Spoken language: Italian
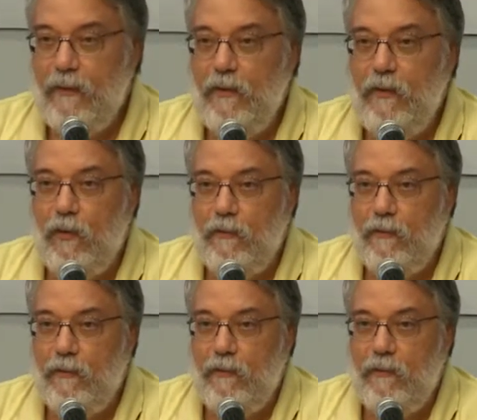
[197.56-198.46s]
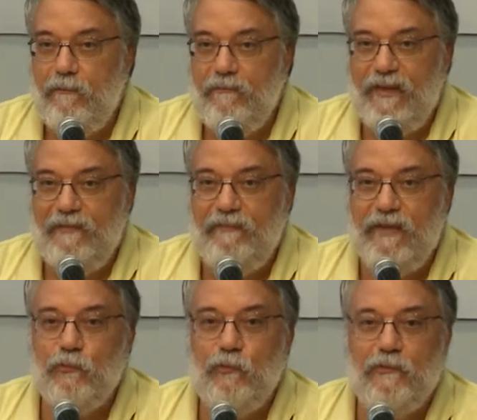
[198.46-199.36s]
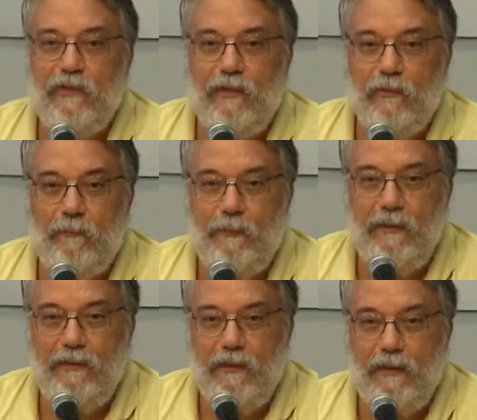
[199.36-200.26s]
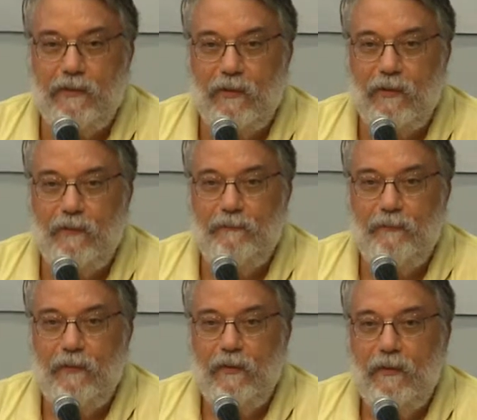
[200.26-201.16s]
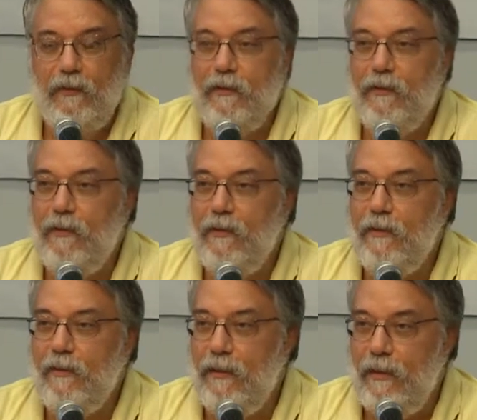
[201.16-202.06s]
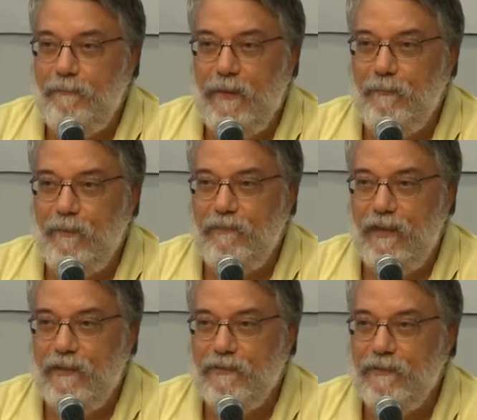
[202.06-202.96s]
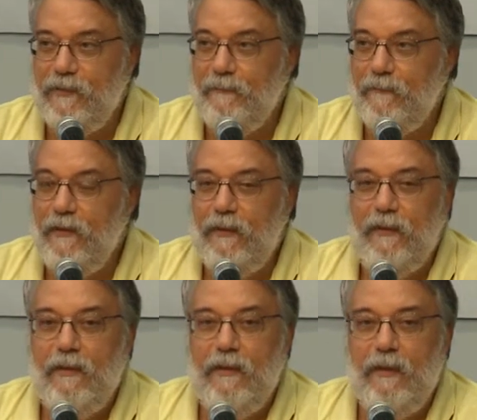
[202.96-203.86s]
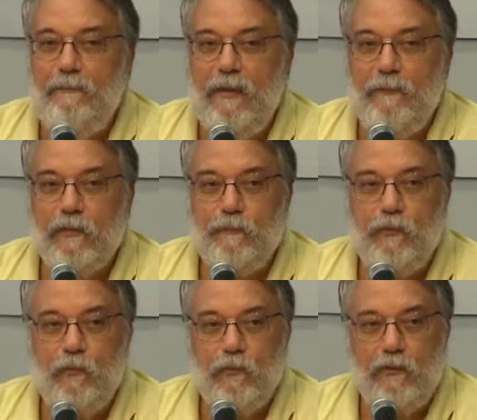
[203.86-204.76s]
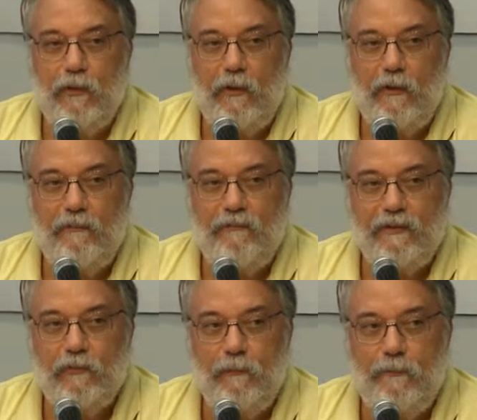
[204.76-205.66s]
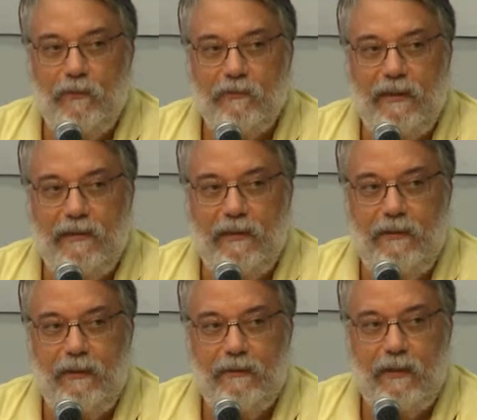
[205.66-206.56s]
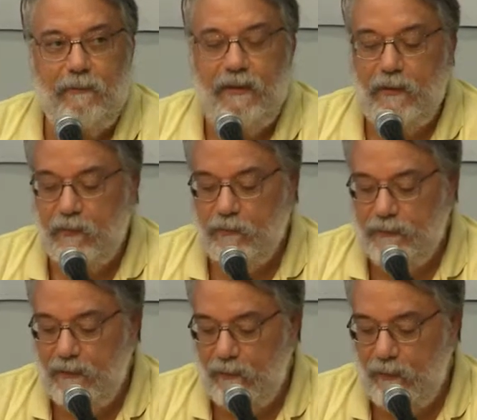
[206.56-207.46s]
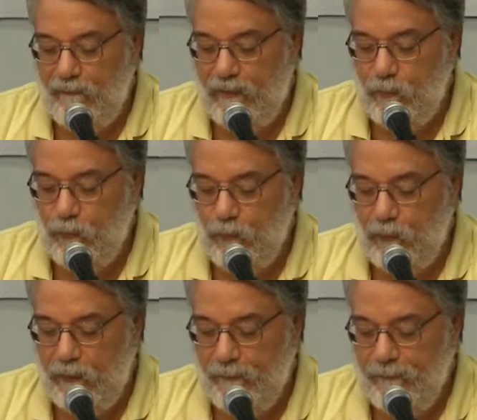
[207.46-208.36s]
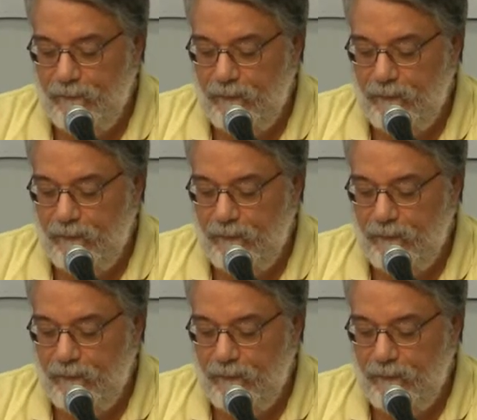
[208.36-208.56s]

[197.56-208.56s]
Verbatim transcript: Io eh, va, faccio un salto un po' indietro, eh, è il primo flash, è il primo spunto, e faccio un po' un salto indietro al 1891.